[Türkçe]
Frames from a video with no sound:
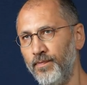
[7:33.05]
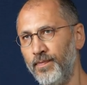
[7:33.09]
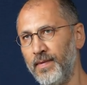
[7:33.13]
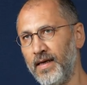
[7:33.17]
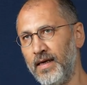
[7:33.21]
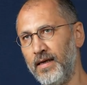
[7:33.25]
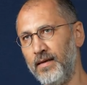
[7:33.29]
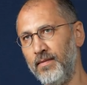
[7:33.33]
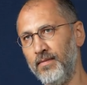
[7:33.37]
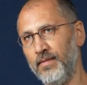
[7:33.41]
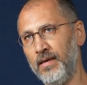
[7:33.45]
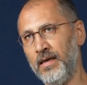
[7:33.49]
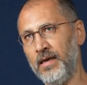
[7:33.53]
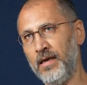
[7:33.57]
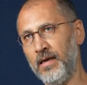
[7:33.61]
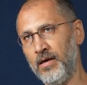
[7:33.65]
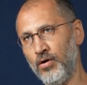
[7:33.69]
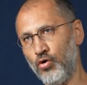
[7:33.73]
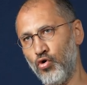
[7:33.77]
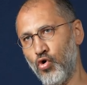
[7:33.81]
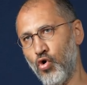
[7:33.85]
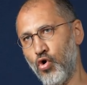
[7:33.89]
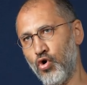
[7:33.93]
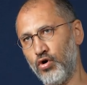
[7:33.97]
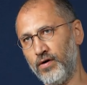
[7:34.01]
Hani
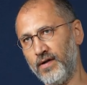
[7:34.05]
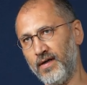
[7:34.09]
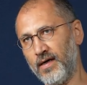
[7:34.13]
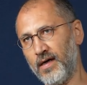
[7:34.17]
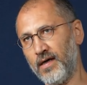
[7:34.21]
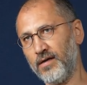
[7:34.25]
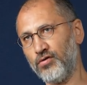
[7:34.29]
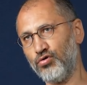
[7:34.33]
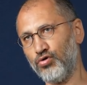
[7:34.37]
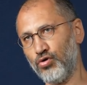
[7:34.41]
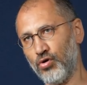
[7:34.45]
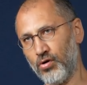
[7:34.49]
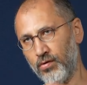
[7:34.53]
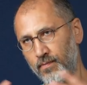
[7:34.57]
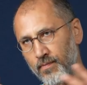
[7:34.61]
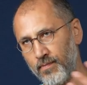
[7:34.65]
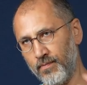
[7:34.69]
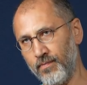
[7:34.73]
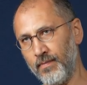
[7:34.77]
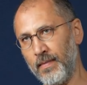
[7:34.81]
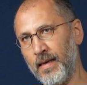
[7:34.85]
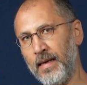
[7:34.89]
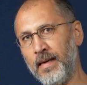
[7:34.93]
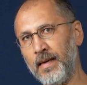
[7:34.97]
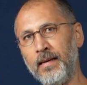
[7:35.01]
koordinasyon
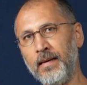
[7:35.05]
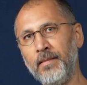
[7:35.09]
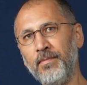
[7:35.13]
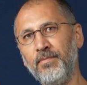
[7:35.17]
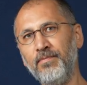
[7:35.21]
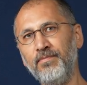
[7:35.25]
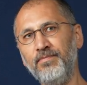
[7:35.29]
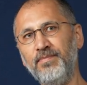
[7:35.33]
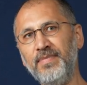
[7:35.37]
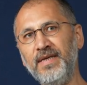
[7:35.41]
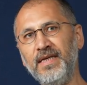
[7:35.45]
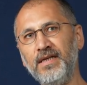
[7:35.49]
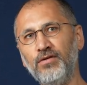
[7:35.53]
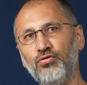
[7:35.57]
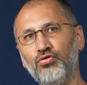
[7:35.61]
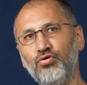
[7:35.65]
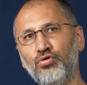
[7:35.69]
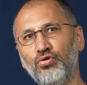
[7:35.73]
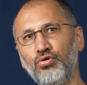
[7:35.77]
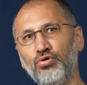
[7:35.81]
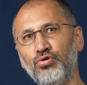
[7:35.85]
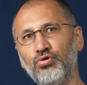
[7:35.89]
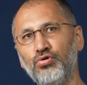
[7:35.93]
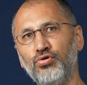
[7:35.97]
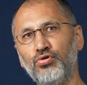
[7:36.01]
bir
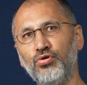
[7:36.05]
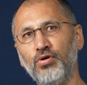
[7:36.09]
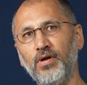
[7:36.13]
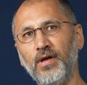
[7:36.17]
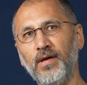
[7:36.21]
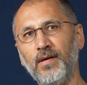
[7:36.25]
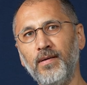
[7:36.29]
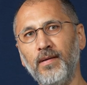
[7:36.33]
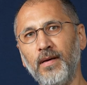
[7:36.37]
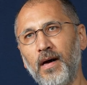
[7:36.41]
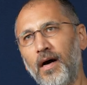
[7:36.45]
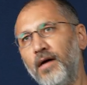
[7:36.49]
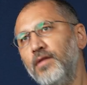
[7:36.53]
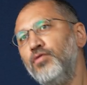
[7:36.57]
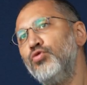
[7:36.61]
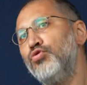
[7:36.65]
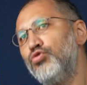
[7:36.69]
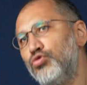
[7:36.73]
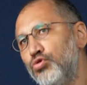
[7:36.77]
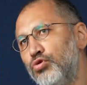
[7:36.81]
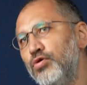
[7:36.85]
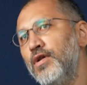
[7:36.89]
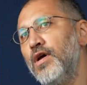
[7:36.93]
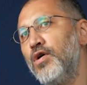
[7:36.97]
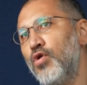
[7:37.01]
tür ad
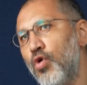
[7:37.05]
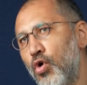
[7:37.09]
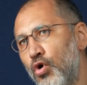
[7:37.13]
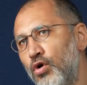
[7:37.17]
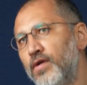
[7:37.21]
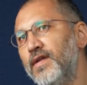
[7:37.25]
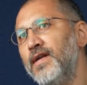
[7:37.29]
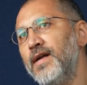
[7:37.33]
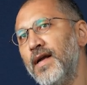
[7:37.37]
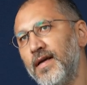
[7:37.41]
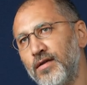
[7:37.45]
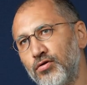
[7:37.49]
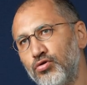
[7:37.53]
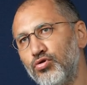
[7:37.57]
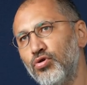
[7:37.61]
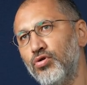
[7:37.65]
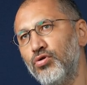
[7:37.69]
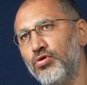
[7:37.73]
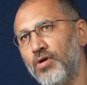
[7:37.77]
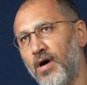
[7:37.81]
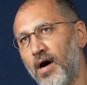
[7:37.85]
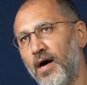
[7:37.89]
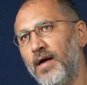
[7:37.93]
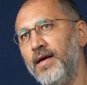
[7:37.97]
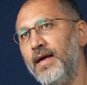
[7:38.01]
üstünde
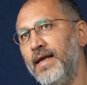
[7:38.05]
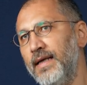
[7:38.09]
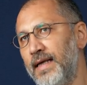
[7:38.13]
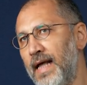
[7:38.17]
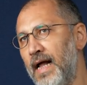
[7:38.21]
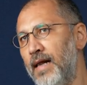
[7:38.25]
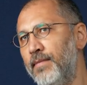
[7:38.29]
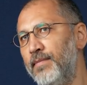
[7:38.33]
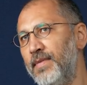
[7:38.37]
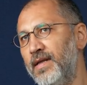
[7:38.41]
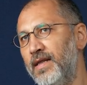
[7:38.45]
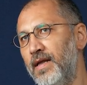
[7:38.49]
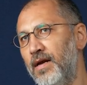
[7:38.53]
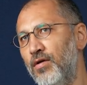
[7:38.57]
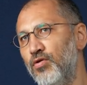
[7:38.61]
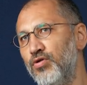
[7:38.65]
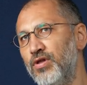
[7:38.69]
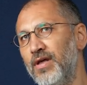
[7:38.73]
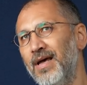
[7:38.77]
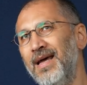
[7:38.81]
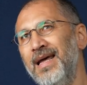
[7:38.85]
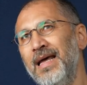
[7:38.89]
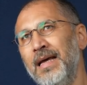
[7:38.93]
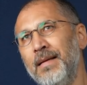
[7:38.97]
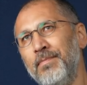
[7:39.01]
koordinasyon haline gelmeden
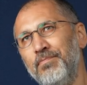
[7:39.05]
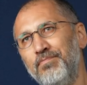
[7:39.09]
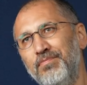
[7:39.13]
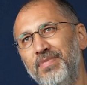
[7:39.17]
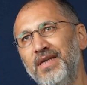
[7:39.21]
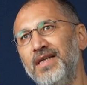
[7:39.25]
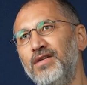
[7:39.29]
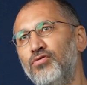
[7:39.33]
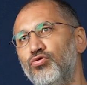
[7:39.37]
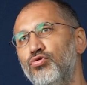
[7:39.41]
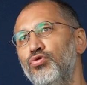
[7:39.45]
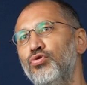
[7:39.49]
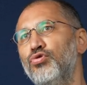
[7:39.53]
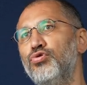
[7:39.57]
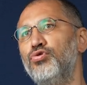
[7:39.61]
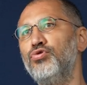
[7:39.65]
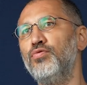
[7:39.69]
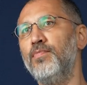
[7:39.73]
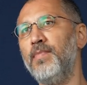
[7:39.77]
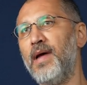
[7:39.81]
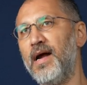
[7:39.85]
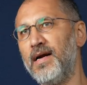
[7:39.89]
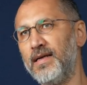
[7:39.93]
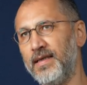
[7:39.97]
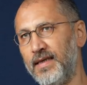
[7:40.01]
önce, bir tür
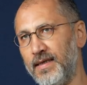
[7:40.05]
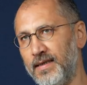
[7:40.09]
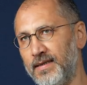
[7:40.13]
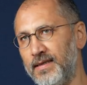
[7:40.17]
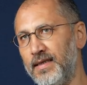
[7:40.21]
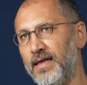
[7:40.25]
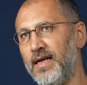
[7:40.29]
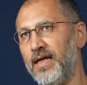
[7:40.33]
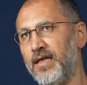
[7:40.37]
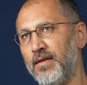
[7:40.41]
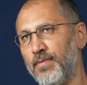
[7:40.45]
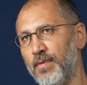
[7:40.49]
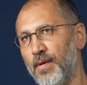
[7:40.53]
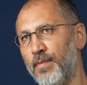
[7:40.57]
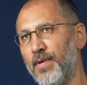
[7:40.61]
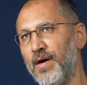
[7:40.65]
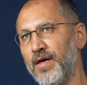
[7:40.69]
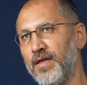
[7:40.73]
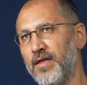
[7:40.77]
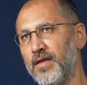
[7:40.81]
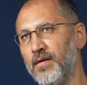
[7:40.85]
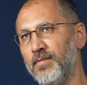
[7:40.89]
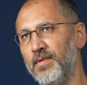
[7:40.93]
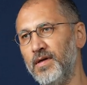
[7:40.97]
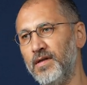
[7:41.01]
merkezileşme
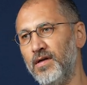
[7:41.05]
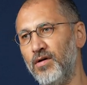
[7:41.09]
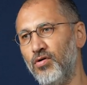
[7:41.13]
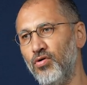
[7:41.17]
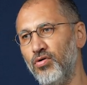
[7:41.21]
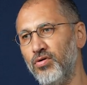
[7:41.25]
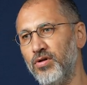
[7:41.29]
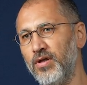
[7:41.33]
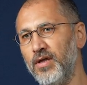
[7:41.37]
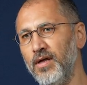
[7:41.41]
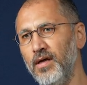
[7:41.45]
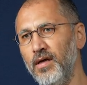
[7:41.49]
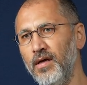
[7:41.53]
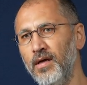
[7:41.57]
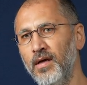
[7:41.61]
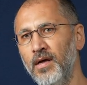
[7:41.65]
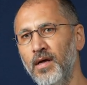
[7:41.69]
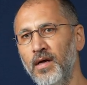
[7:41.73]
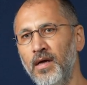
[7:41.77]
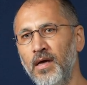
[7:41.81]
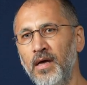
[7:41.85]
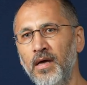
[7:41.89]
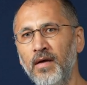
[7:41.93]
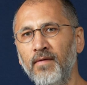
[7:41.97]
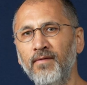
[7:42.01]
başlamadan önce
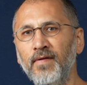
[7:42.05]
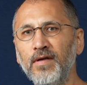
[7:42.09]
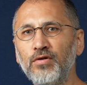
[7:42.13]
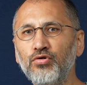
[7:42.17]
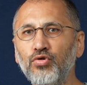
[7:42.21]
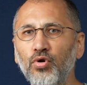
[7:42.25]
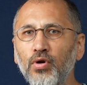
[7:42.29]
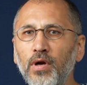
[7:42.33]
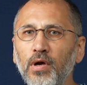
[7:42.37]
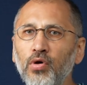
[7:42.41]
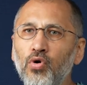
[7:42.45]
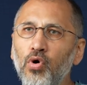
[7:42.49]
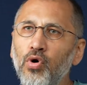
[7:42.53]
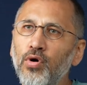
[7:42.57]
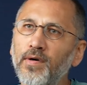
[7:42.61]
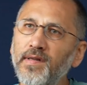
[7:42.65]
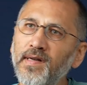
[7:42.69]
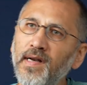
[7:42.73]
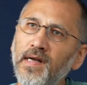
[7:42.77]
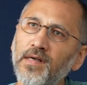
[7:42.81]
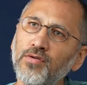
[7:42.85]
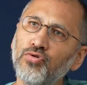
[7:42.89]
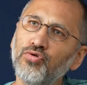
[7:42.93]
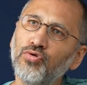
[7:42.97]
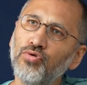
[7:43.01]
ve sonra
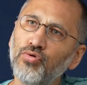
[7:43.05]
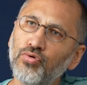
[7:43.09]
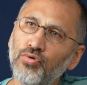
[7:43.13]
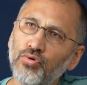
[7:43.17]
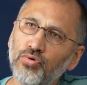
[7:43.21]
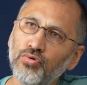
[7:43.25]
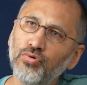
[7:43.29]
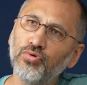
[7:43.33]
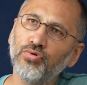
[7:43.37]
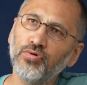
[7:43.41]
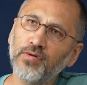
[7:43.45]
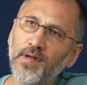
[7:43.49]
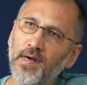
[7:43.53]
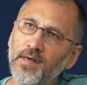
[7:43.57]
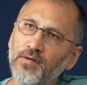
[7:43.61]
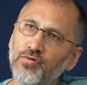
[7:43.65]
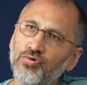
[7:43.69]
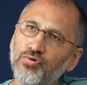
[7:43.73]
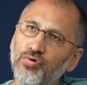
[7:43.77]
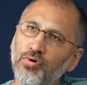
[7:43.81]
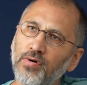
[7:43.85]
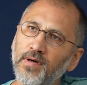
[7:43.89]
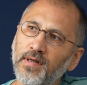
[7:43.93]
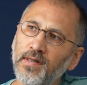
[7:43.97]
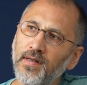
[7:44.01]
koordinasyon kurulduktan
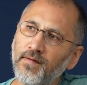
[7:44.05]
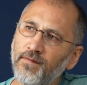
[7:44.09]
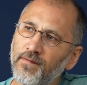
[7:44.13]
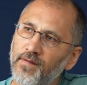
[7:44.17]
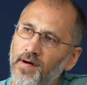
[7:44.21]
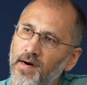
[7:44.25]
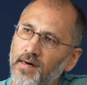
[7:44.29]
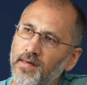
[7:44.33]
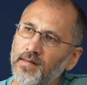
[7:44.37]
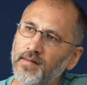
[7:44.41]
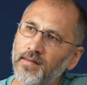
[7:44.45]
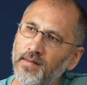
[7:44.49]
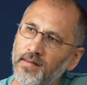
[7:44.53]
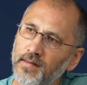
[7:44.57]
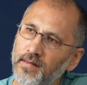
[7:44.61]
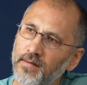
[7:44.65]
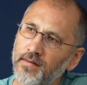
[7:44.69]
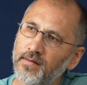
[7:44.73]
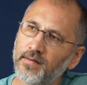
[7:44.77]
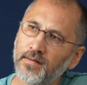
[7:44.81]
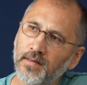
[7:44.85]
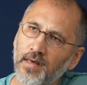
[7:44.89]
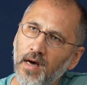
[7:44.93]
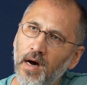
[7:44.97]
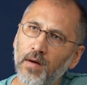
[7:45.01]
sonra da
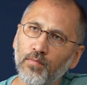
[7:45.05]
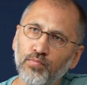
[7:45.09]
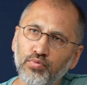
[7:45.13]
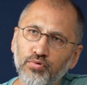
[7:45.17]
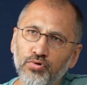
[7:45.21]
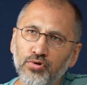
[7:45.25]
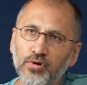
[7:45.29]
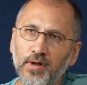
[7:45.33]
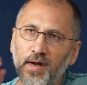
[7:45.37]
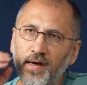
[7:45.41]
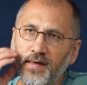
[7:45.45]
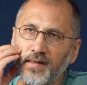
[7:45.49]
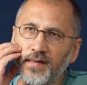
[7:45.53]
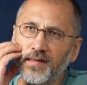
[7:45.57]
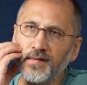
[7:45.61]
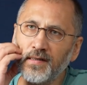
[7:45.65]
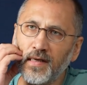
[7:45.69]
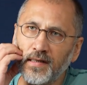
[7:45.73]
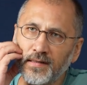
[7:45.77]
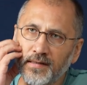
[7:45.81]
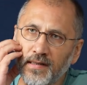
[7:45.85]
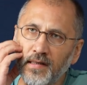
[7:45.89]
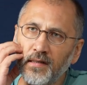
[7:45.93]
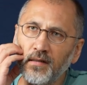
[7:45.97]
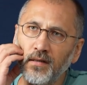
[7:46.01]
farklı kampüslerde
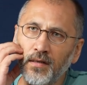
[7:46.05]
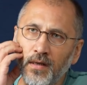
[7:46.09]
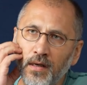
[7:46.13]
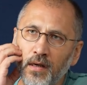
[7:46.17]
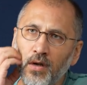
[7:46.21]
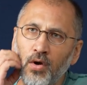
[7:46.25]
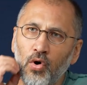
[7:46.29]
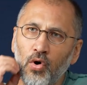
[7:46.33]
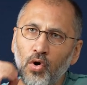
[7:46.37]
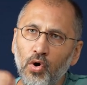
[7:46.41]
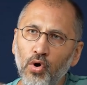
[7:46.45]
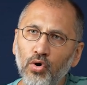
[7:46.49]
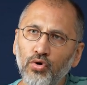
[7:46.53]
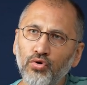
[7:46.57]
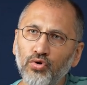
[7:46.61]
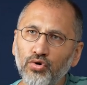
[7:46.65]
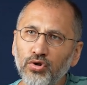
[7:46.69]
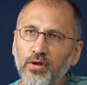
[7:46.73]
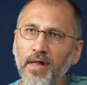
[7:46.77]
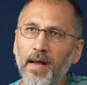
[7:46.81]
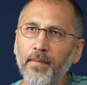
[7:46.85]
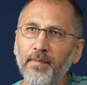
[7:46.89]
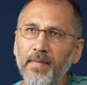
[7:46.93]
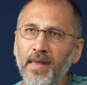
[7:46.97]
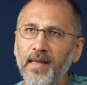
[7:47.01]
zaten
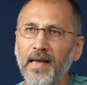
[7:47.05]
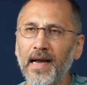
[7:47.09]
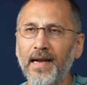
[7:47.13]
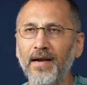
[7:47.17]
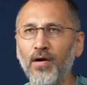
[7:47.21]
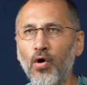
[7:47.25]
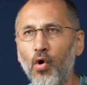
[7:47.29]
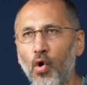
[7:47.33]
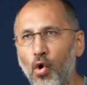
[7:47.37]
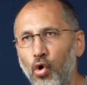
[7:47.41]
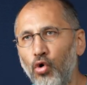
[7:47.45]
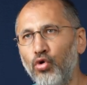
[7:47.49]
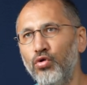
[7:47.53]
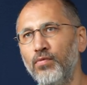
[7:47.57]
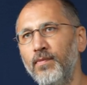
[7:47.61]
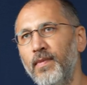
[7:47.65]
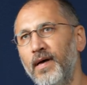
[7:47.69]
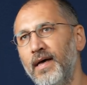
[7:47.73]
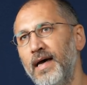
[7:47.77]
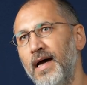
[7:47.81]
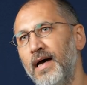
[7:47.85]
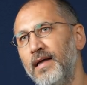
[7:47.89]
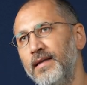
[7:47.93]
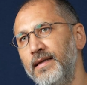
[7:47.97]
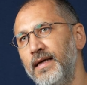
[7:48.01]
örgütlenme yani
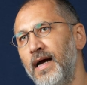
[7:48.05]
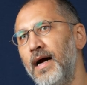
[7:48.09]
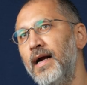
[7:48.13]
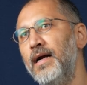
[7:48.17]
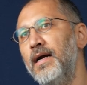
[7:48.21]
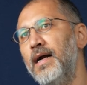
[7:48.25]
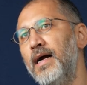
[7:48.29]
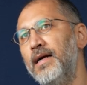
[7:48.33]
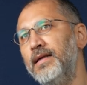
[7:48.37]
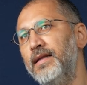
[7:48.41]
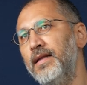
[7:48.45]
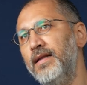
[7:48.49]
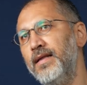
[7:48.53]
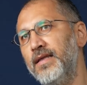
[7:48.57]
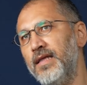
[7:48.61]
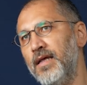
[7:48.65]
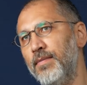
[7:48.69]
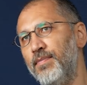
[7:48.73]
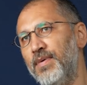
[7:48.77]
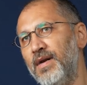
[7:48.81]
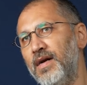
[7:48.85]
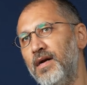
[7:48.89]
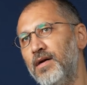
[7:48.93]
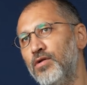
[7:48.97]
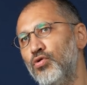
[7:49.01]
olmayan yerlerde de
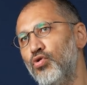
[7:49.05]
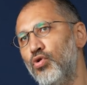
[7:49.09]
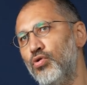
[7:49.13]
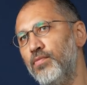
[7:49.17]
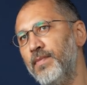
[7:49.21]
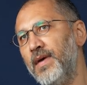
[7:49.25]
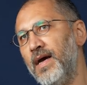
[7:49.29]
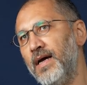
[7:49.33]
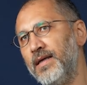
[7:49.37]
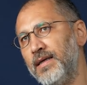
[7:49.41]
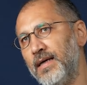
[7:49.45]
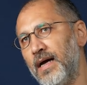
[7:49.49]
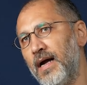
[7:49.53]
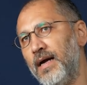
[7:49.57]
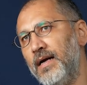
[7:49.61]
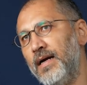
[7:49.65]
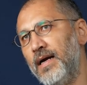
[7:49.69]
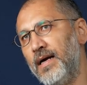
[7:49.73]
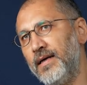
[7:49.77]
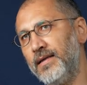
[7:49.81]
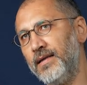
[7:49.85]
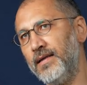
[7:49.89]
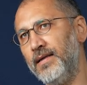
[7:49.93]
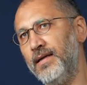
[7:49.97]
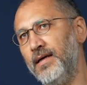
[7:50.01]
cephelerin olmayan
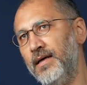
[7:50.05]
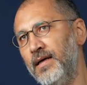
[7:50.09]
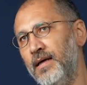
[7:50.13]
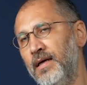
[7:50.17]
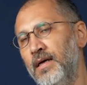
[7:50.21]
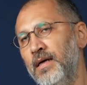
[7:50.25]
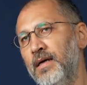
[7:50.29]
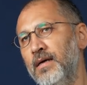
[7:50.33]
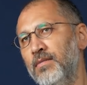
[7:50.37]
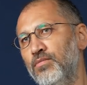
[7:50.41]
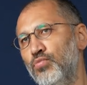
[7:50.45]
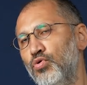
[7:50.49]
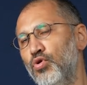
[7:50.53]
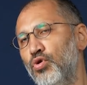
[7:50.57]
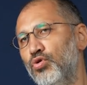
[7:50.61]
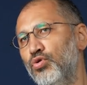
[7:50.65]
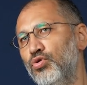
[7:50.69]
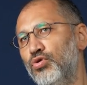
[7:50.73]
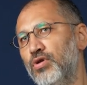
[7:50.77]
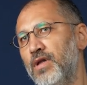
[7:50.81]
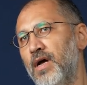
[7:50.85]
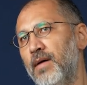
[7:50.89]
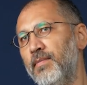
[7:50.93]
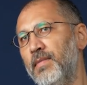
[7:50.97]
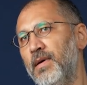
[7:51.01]
yerlerde de bir
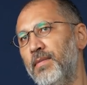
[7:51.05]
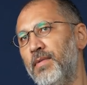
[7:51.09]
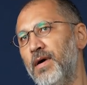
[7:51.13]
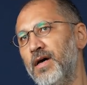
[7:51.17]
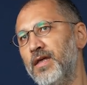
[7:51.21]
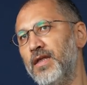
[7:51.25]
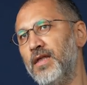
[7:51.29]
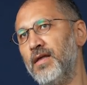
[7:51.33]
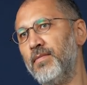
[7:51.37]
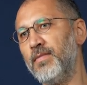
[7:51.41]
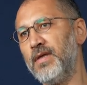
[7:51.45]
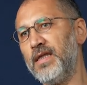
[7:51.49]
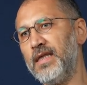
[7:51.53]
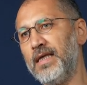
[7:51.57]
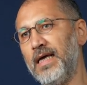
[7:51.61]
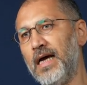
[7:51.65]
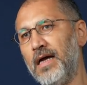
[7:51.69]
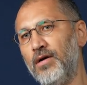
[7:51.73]
örgütlenme başlamıştı.